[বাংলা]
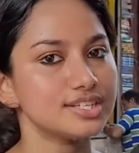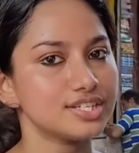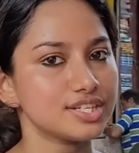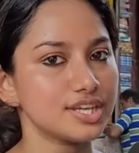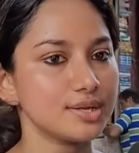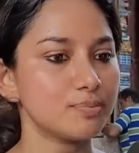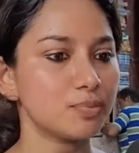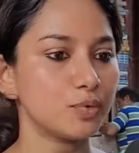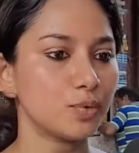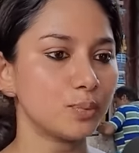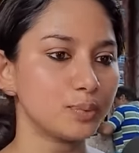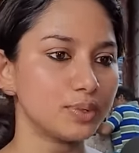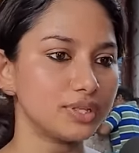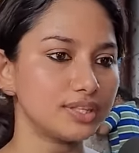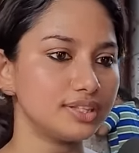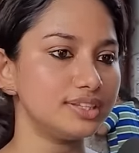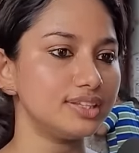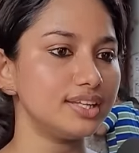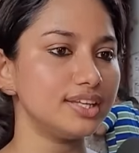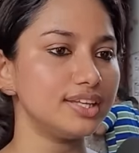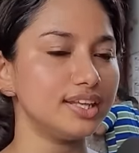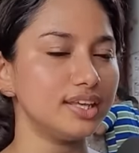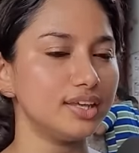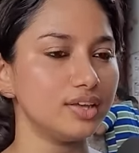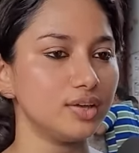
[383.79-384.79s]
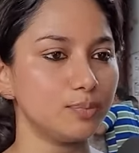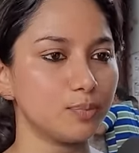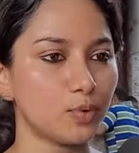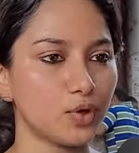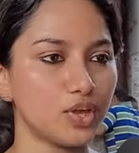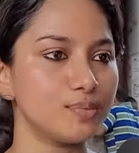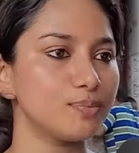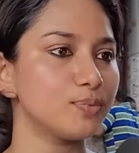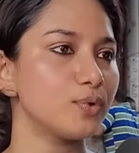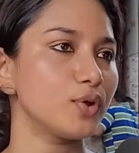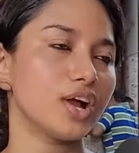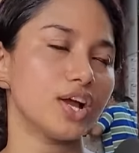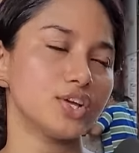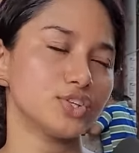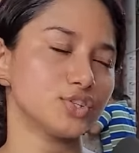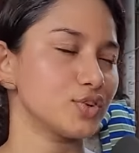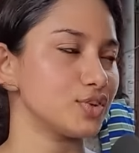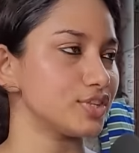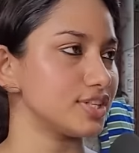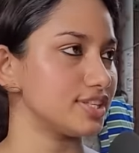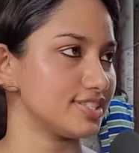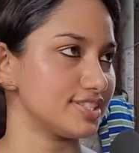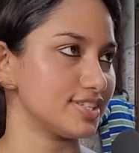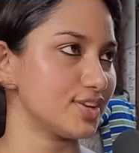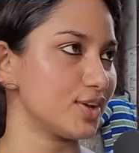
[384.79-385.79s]
সেই প্রবৃত্তিরই বহিঃপ্রকাশ
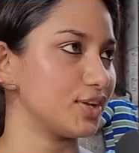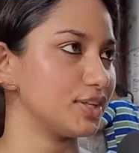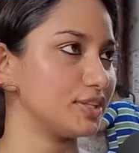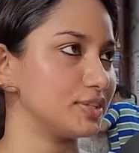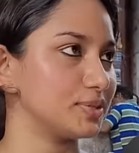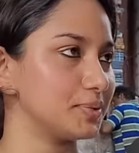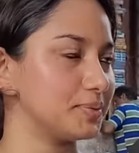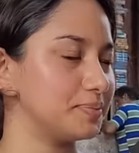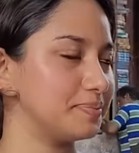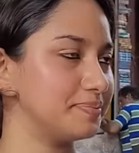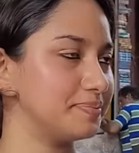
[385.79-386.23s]
ঘটেছে হয়তো